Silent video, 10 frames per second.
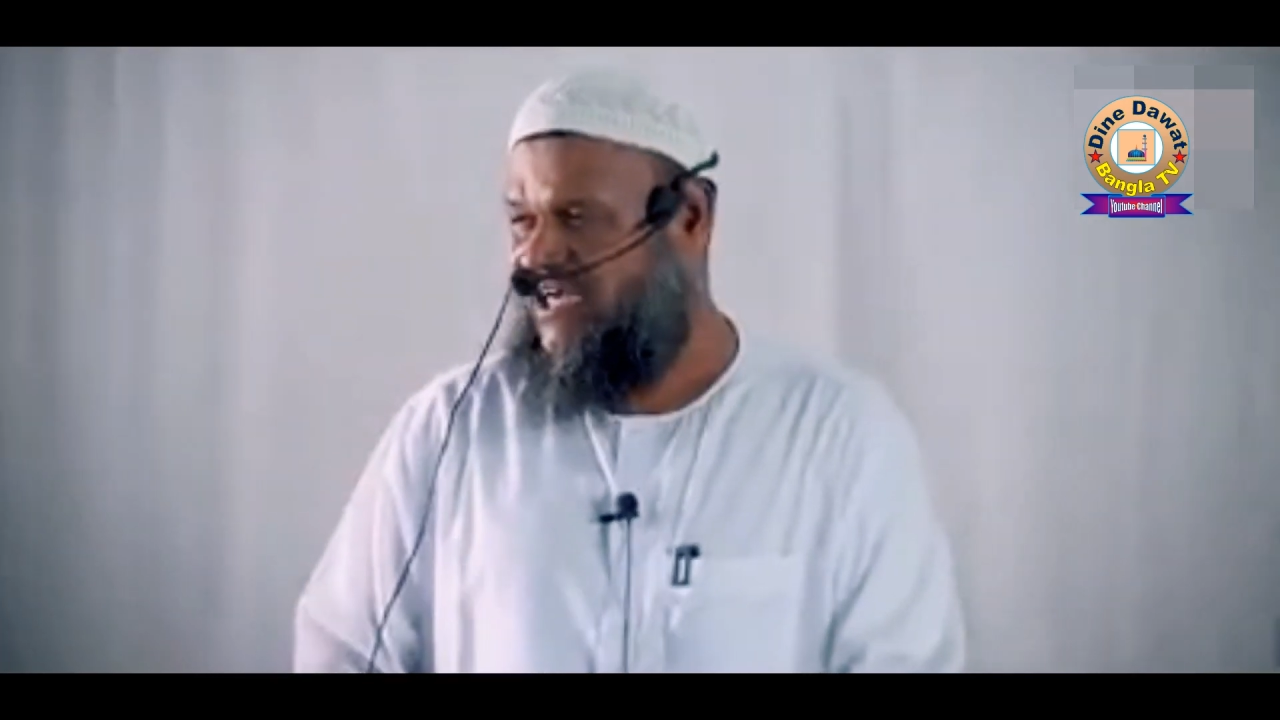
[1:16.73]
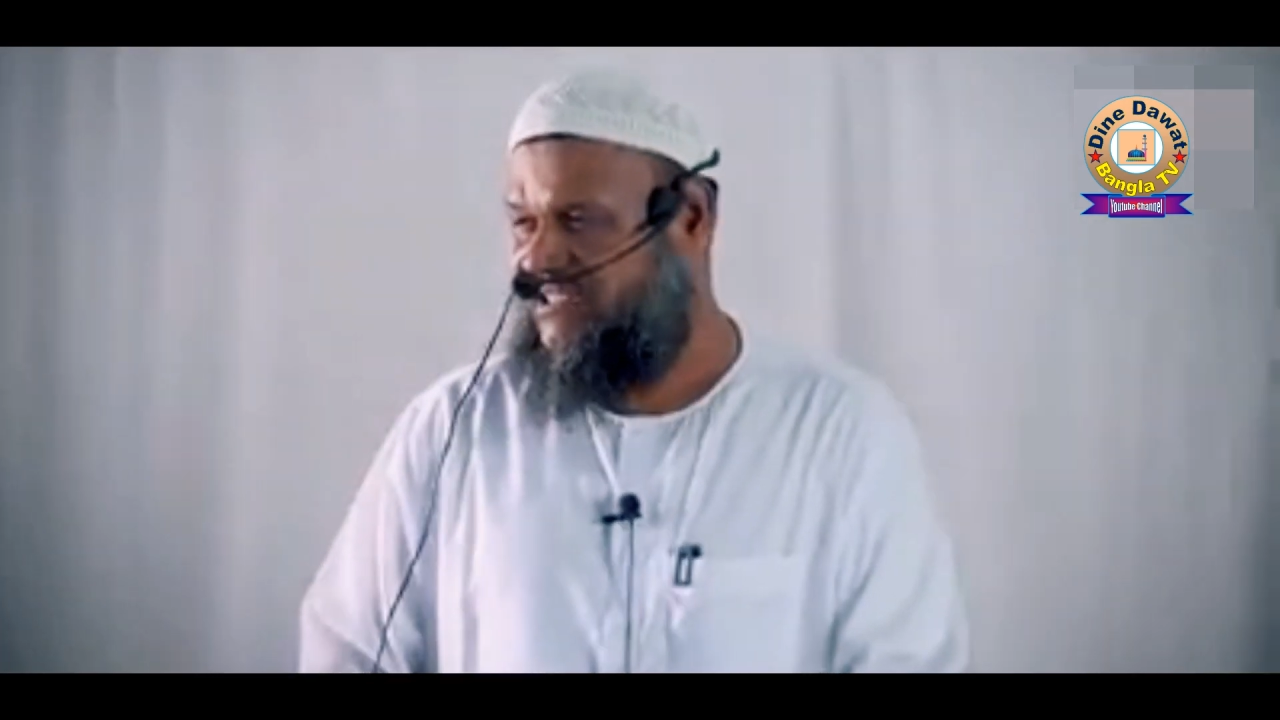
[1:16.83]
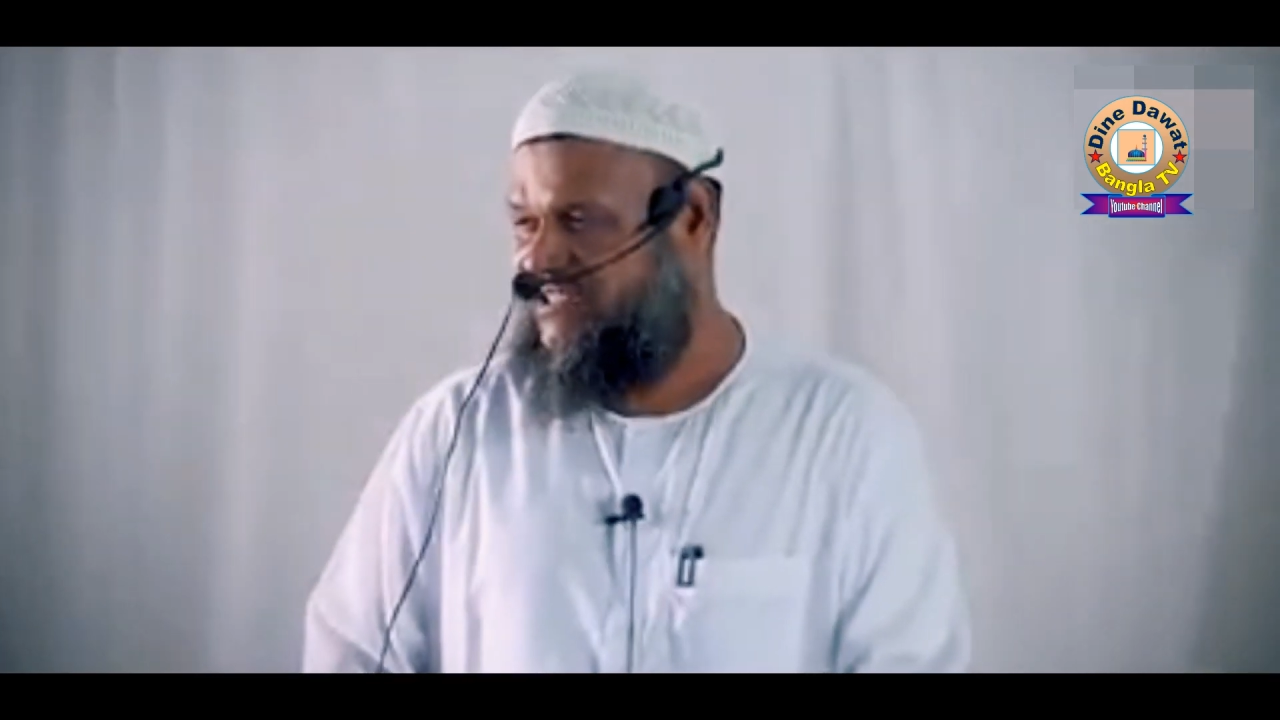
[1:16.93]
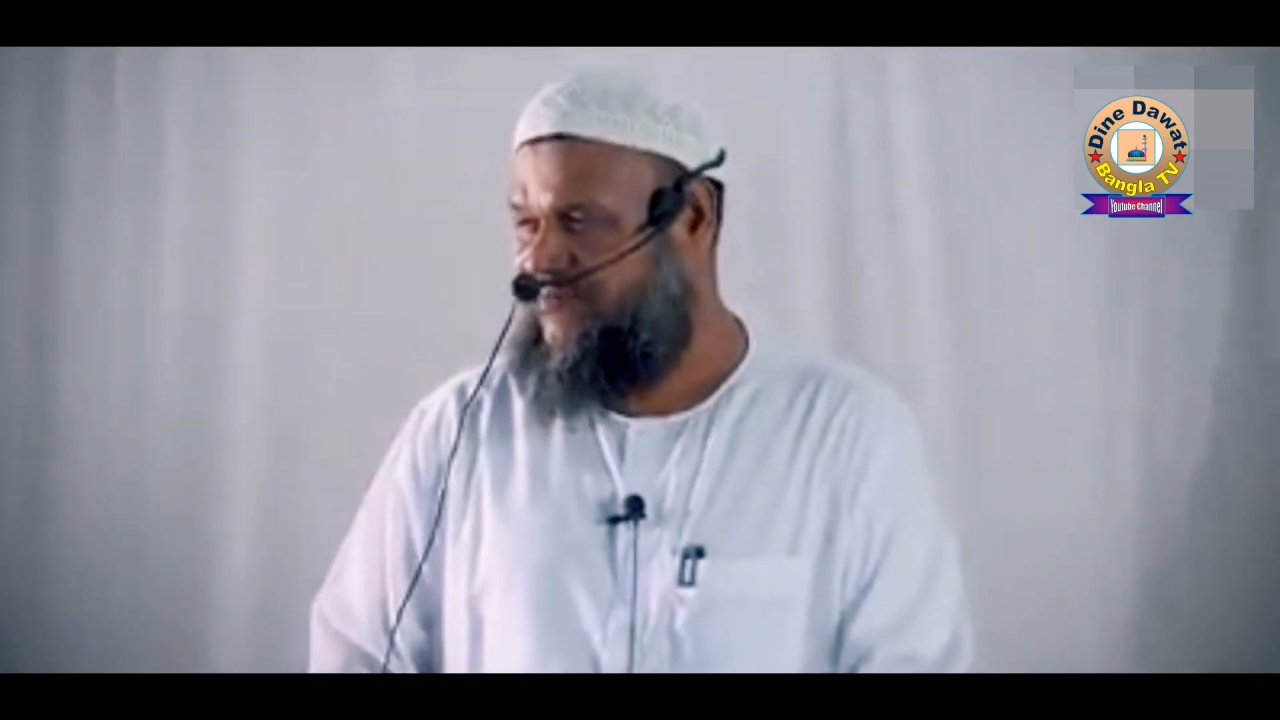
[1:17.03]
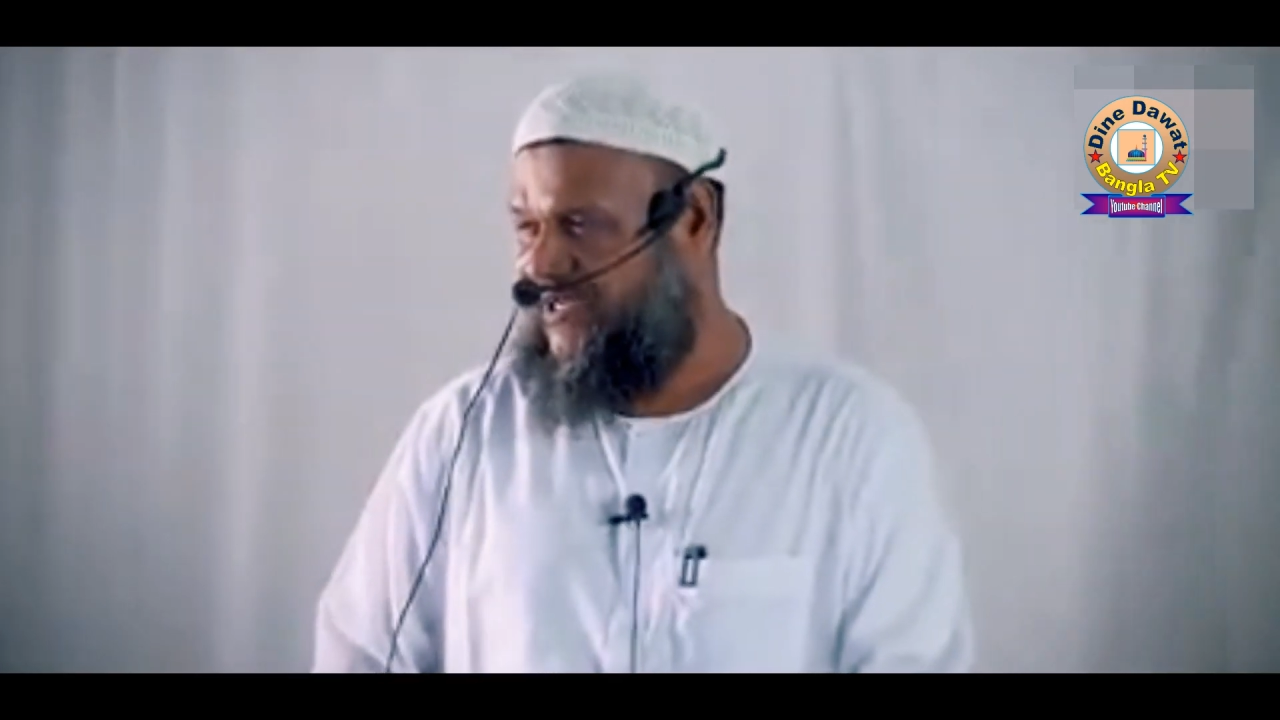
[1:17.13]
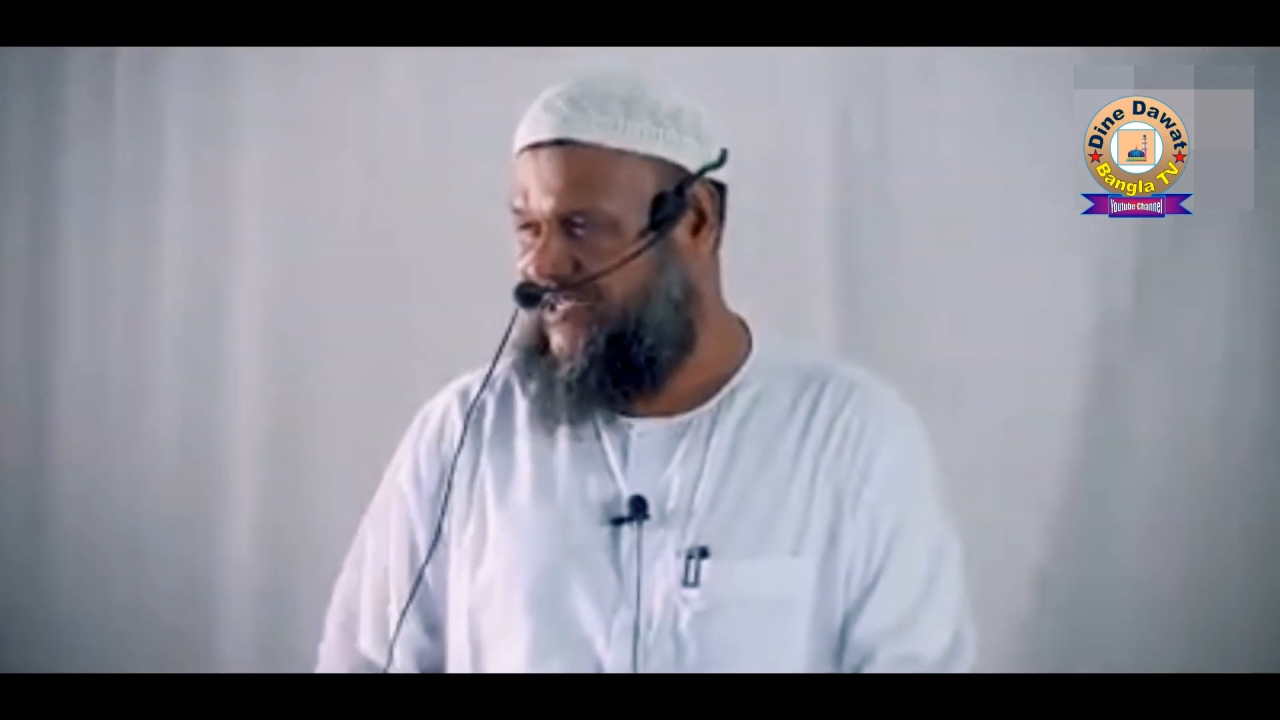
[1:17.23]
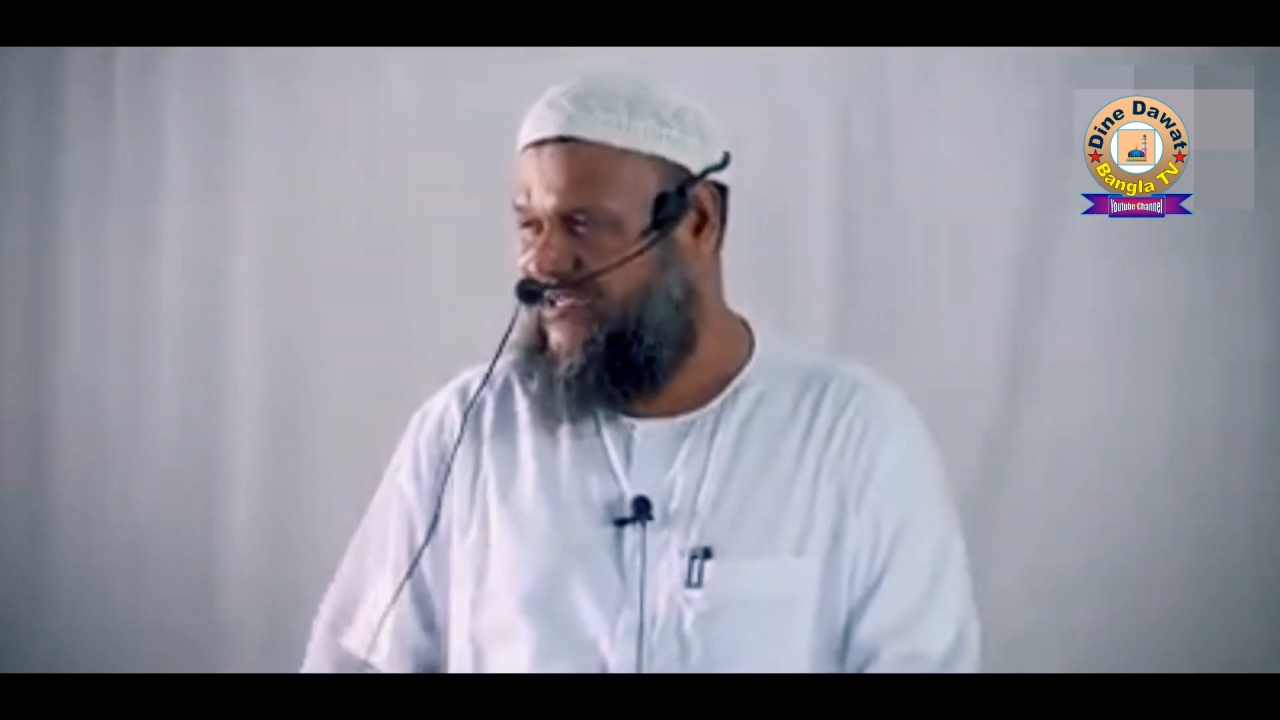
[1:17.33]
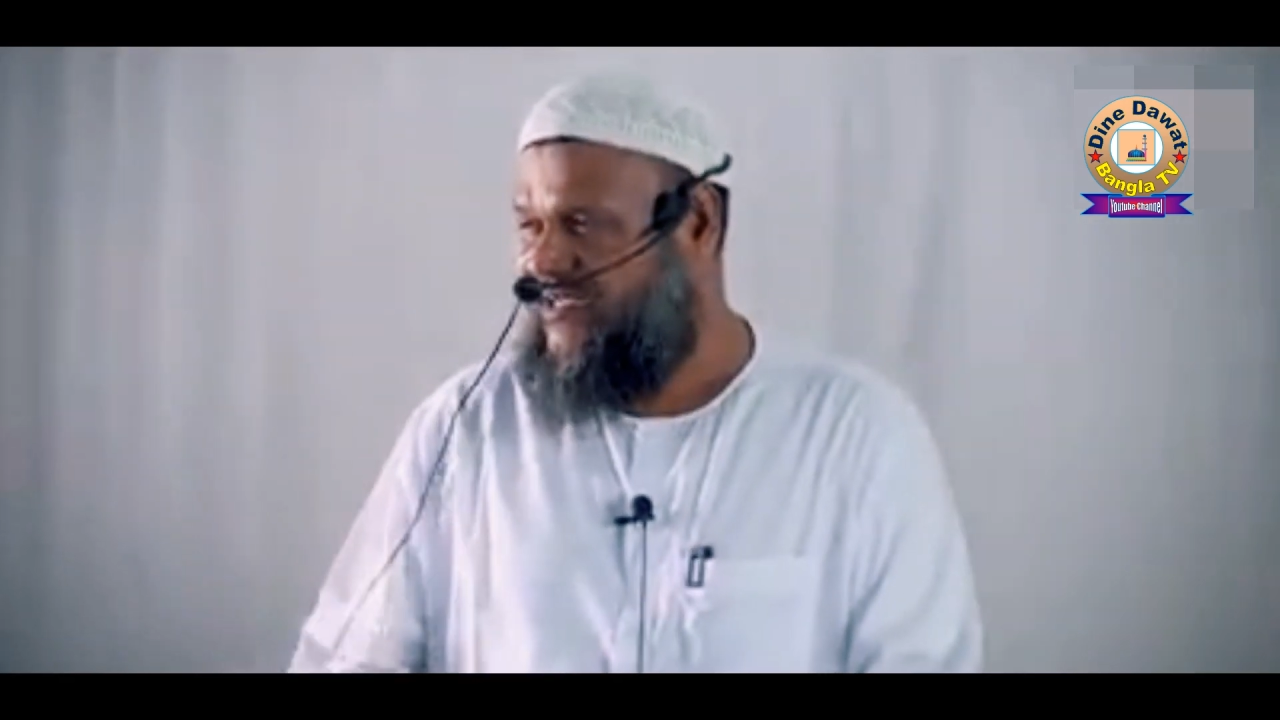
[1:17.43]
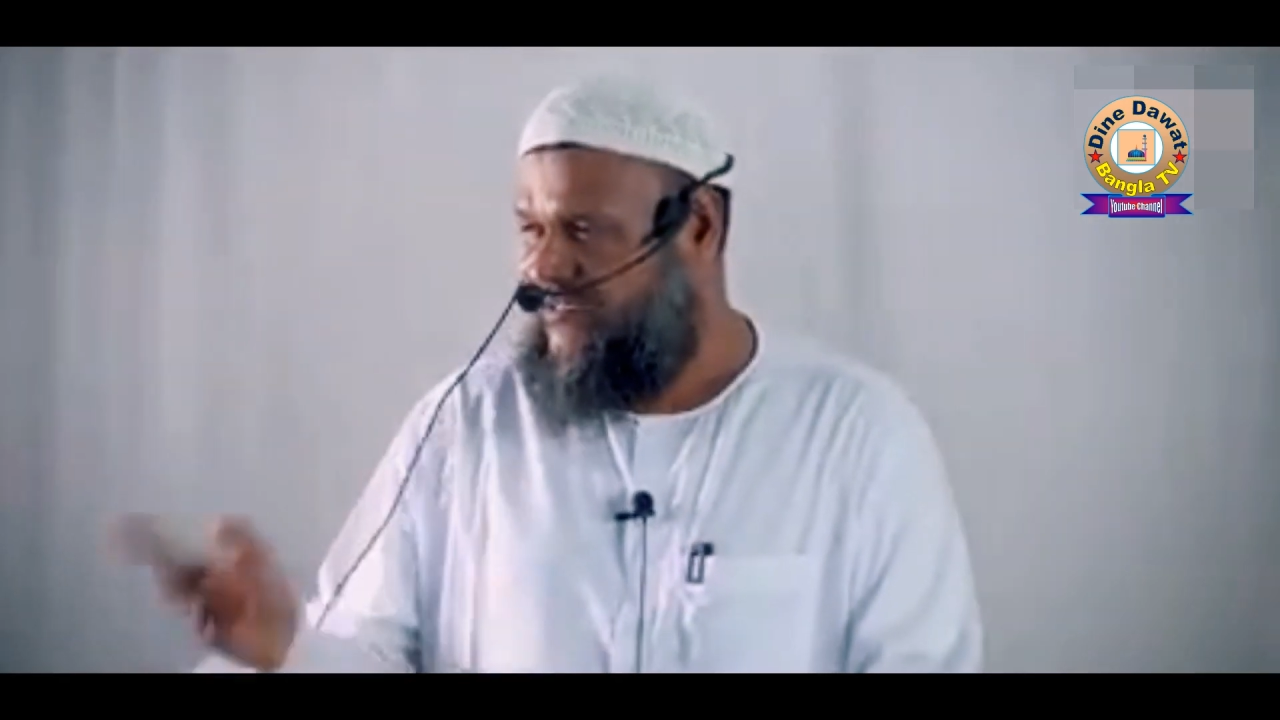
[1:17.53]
থাকতে পারে